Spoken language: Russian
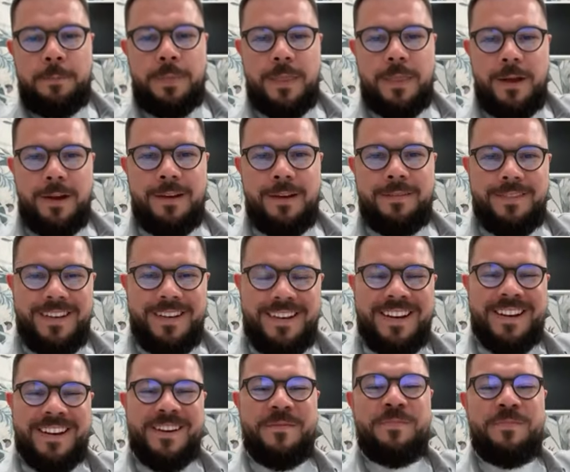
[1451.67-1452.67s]
Да?
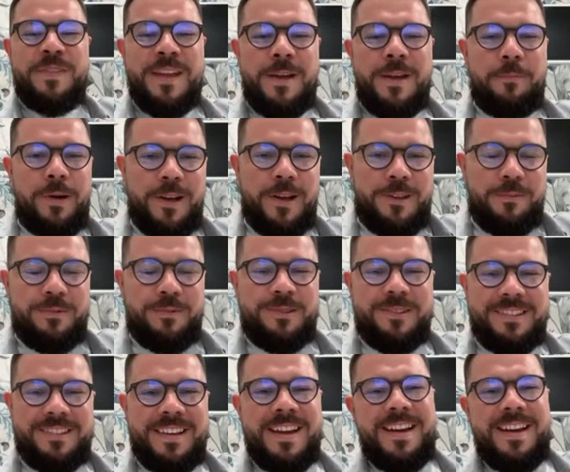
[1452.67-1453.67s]
И поэтому
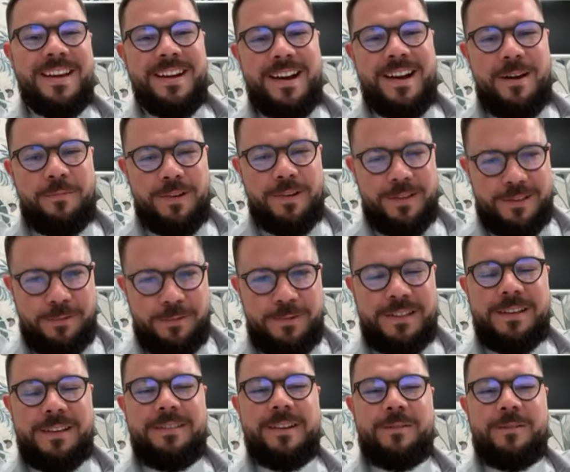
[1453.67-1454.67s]
тут как бы
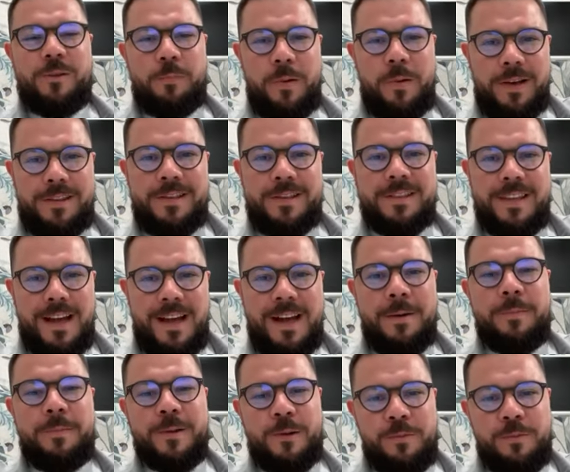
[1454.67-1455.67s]
замотивировать пойти, да, а
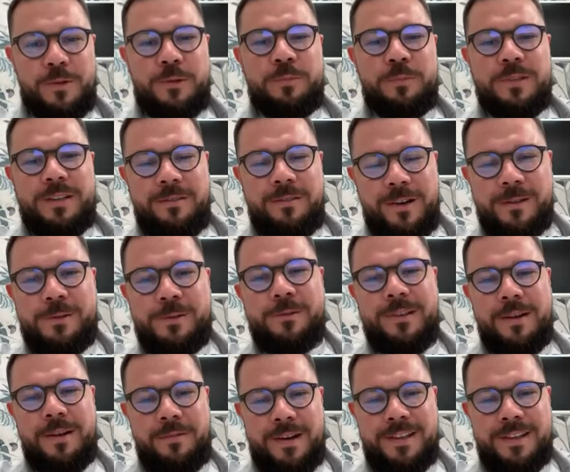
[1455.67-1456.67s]
потом эту мотивацию
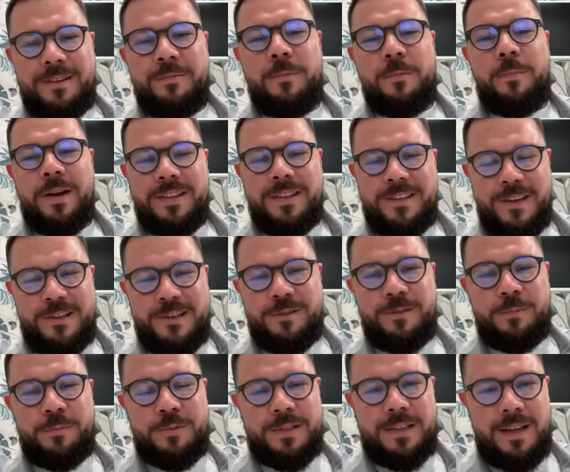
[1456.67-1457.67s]
необходимо
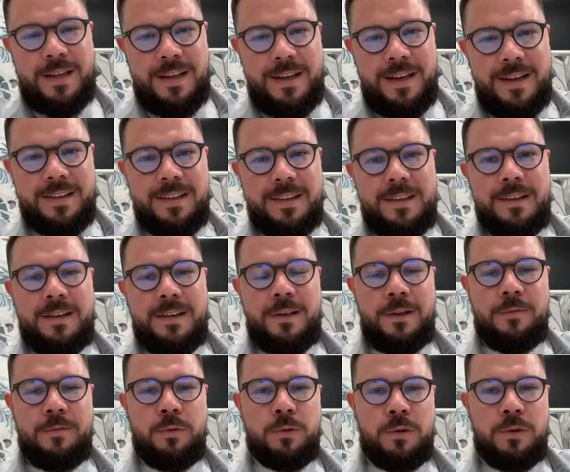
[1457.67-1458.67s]
поддерживать постоянно.
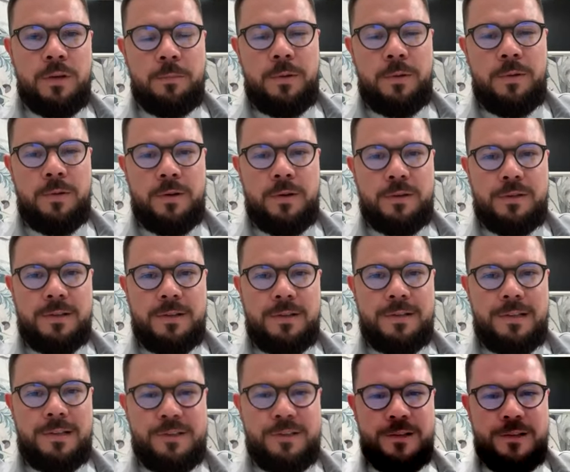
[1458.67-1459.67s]
И вот, например, из,
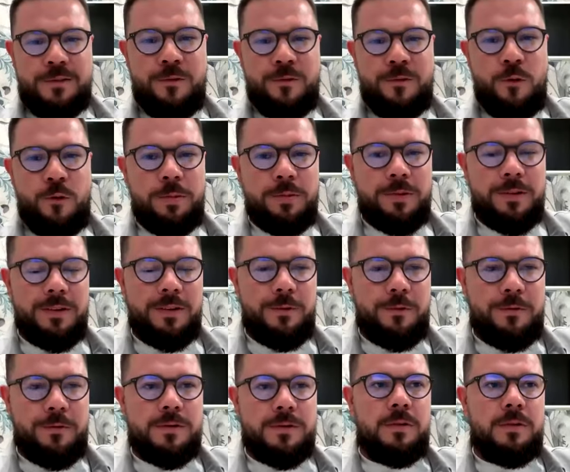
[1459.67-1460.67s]
из личного опыта
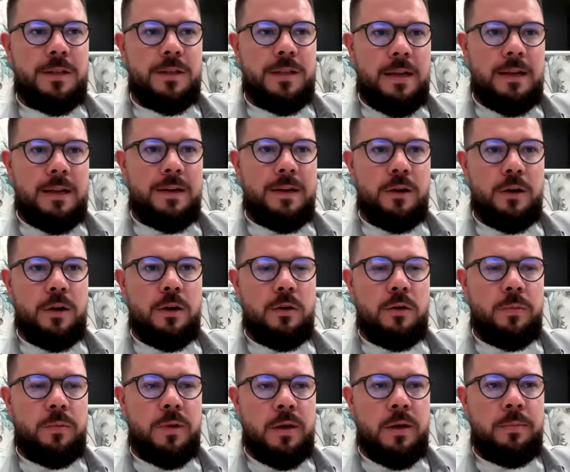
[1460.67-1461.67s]
такого сторителлинга у
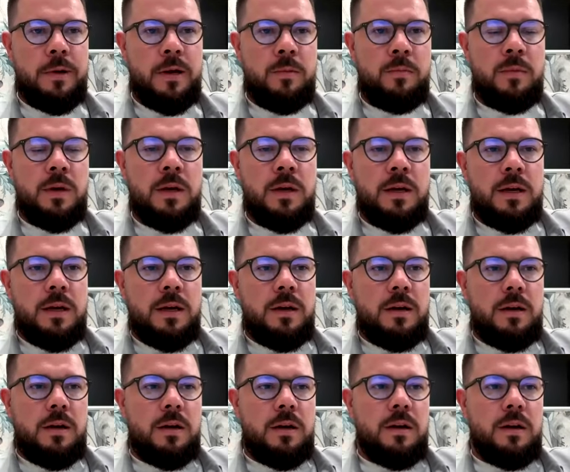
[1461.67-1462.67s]
меня прям
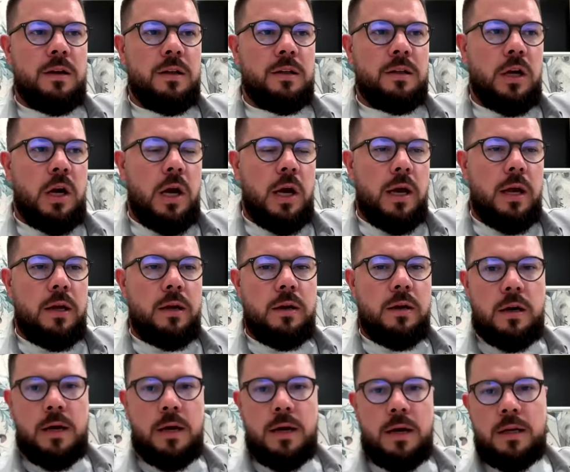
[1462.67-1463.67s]
э, такая
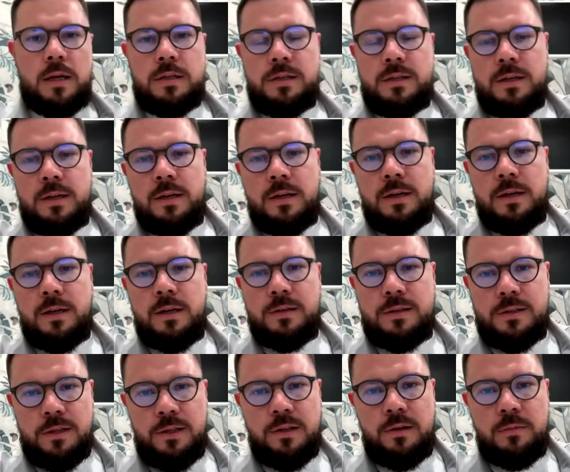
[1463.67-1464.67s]
игра с э,
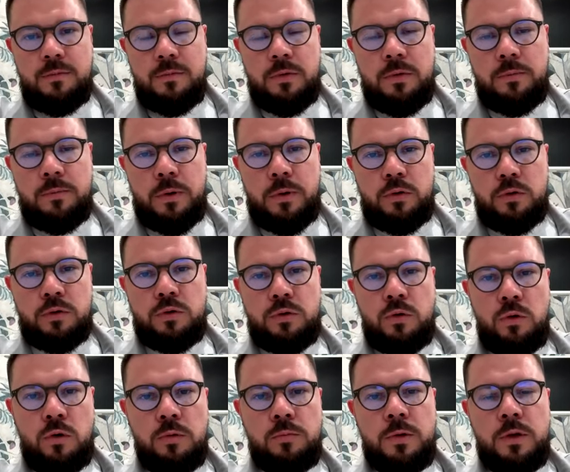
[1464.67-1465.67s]
сыном про то, что
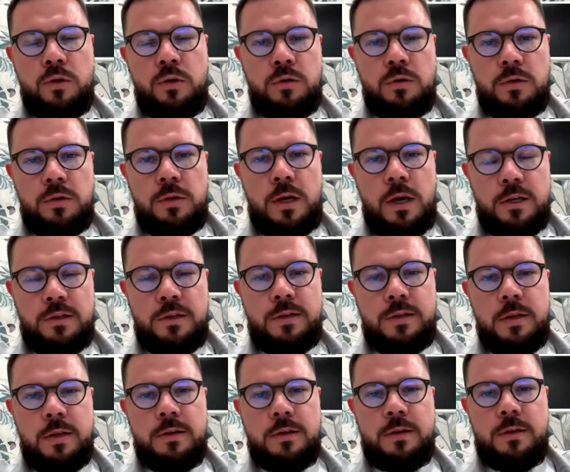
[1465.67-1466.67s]
он мне должен каждый
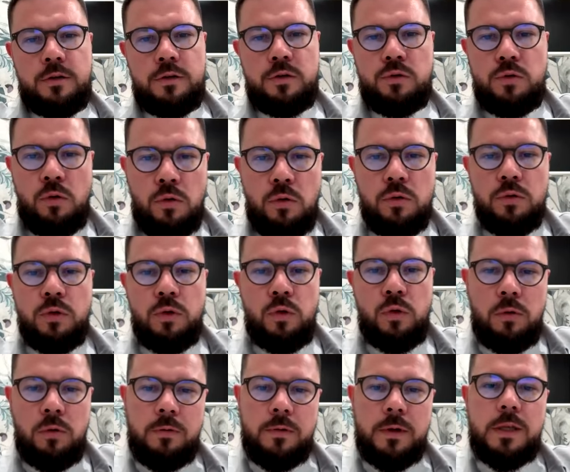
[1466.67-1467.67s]
день рассказать, что он
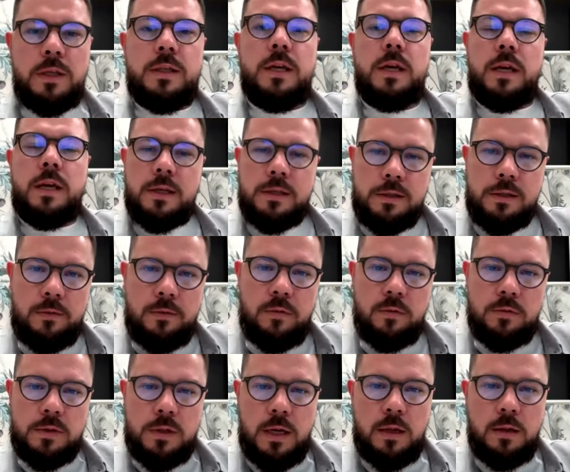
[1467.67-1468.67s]
нового интересного
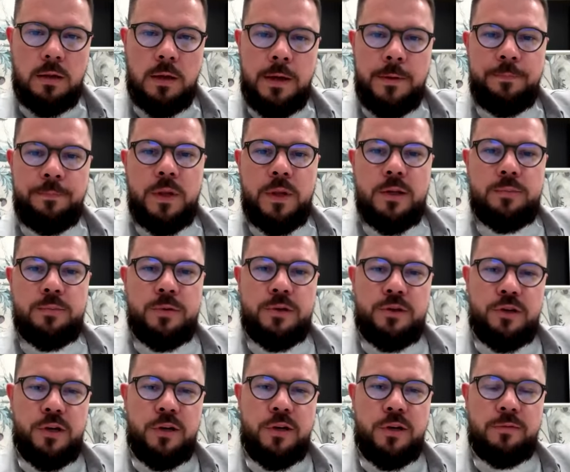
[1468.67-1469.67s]
узнал из
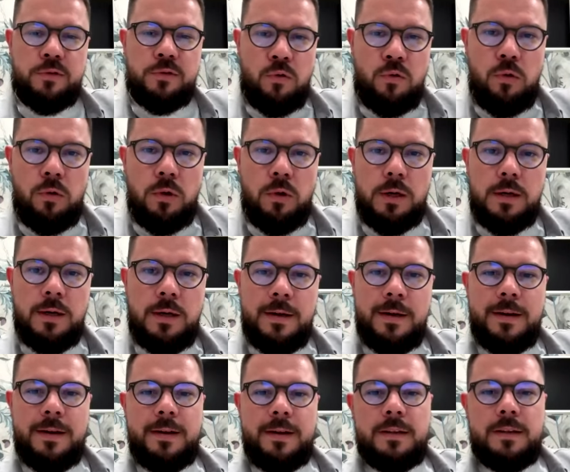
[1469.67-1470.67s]
посещения в школе.
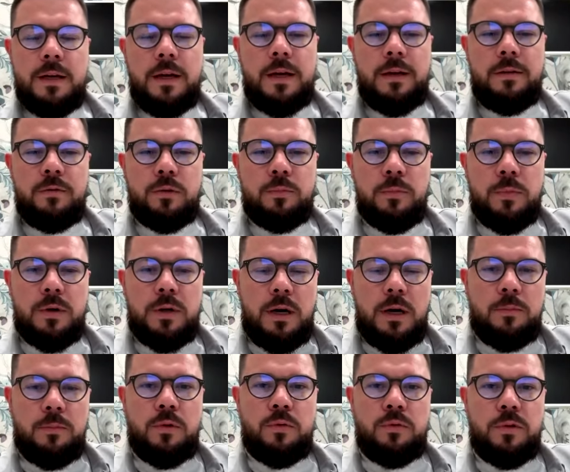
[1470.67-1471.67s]
Все классно. Да, и вот
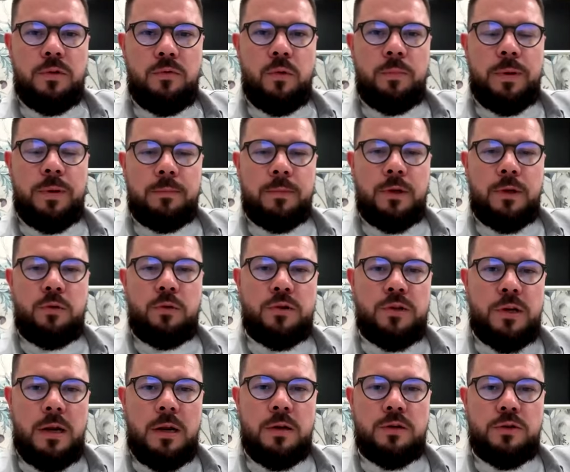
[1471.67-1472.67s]
у него прям такой
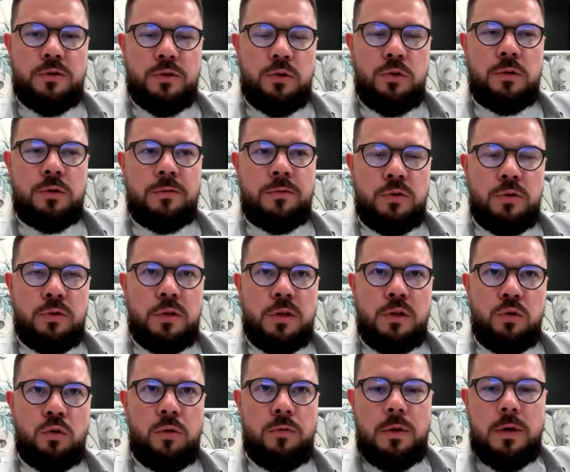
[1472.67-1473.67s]
челлендж, что-то все-таки
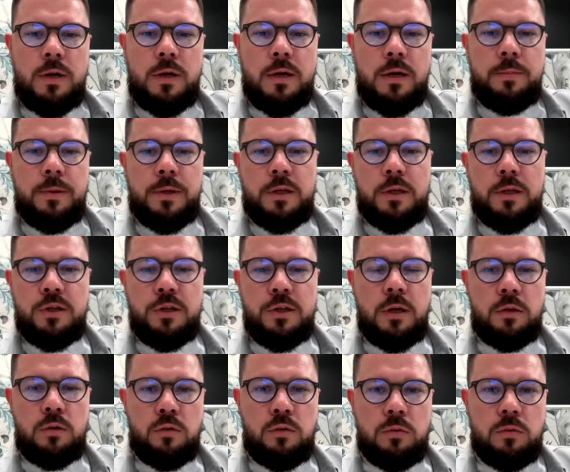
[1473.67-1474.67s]
новенькое притащить
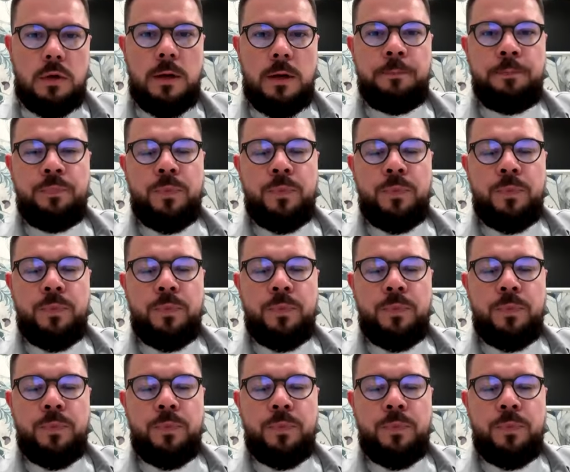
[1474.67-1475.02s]
оттуда.